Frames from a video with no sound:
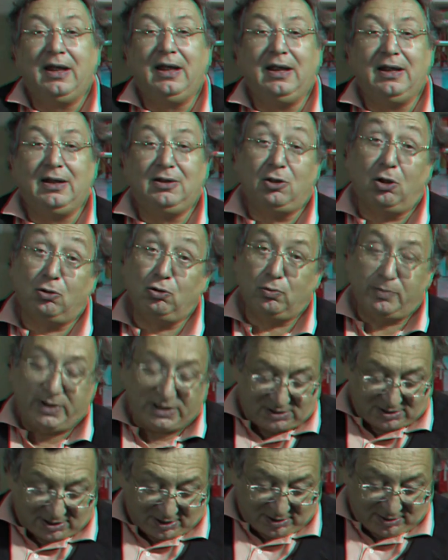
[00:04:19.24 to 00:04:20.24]
Et dans nos
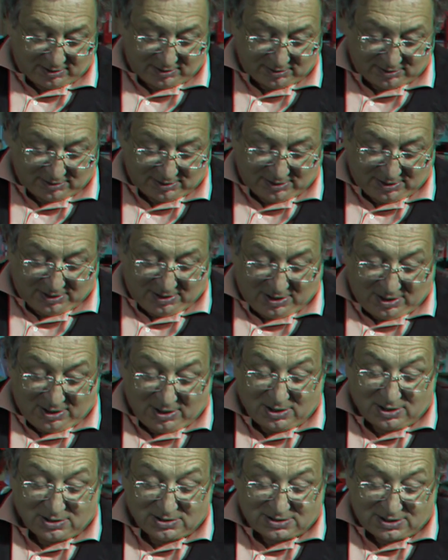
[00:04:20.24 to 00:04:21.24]
métiers,
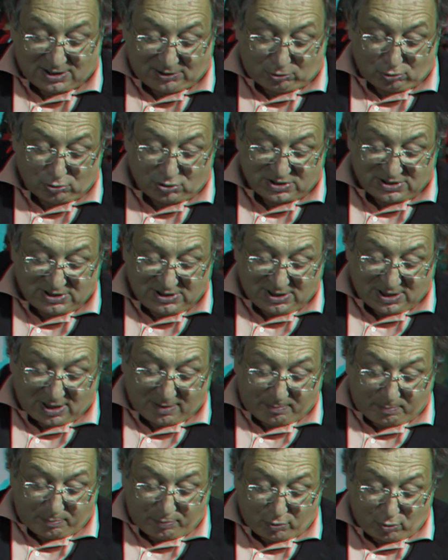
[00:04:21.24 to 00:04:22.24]
c'est aussi
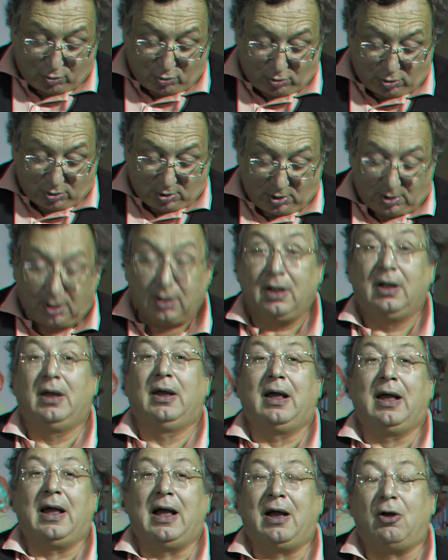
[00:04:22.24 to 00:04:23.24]
un peu
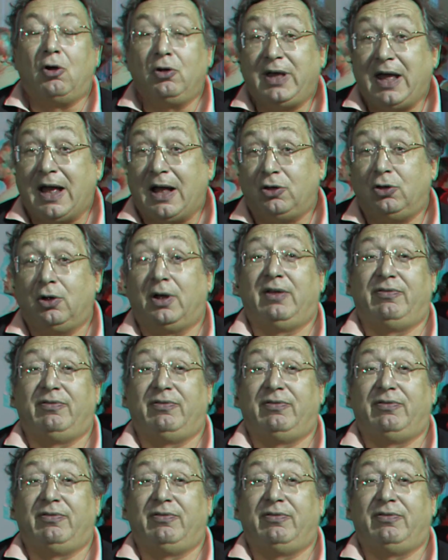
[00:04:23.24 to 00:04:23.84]
un regard de